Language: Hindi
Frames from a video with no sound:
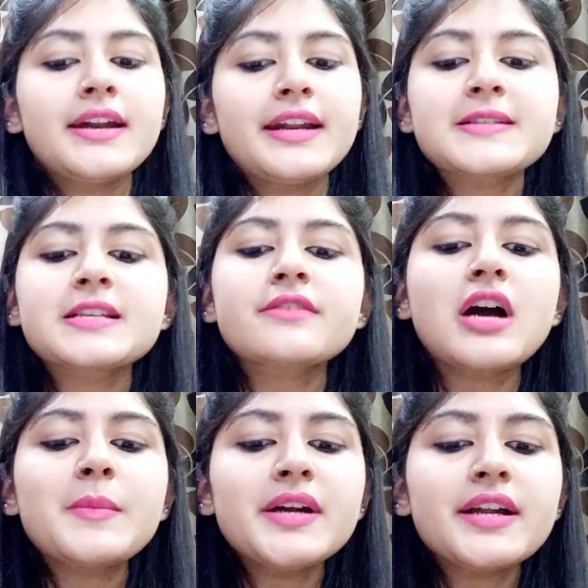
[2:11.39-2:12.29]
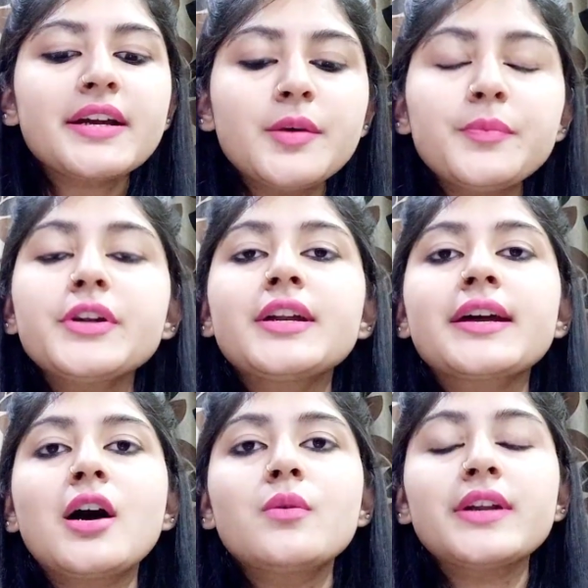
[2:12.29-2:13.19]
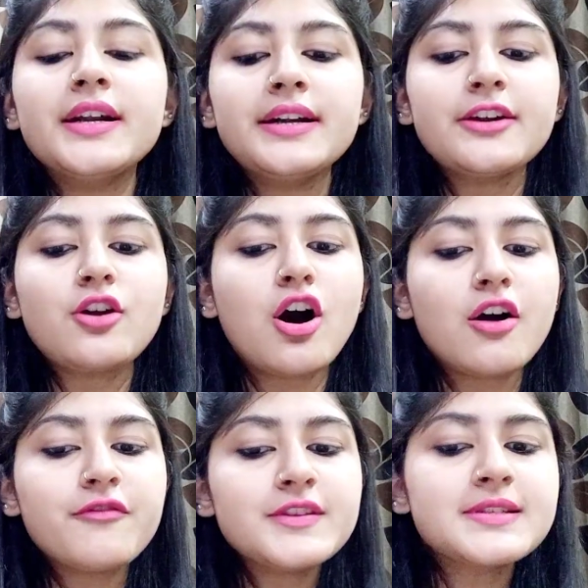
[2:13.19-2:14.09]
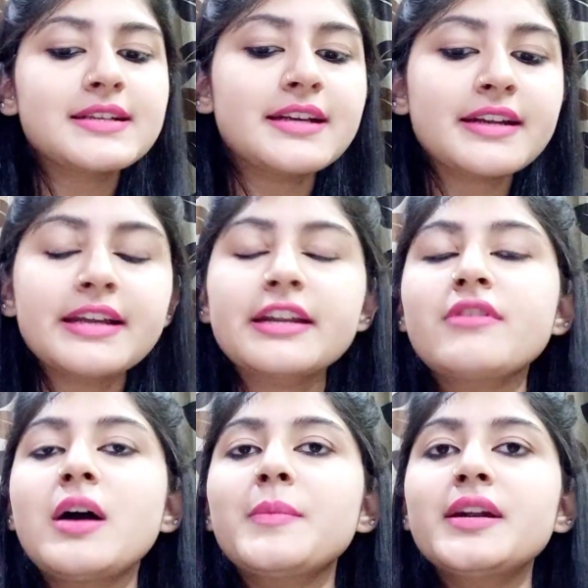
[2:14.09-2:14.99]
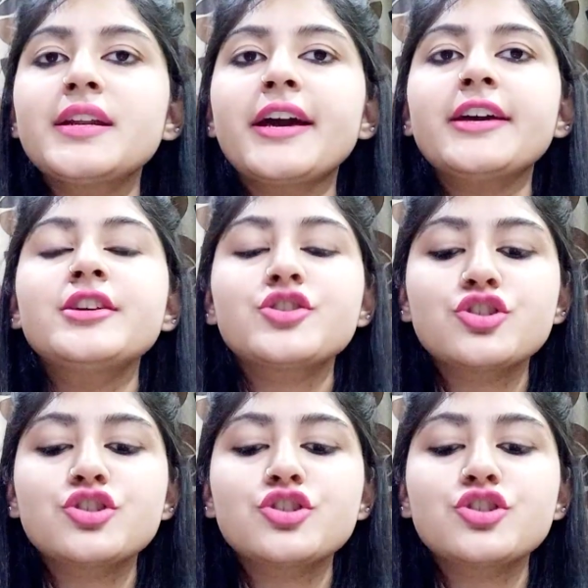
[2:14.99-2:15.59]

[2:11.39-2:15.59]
नेक्स्ट रिक्वायरमेंट है कंप्यूटर अकाउंटेंट एंड ऑफिस क्लर्क की रिक्वायरमेंट है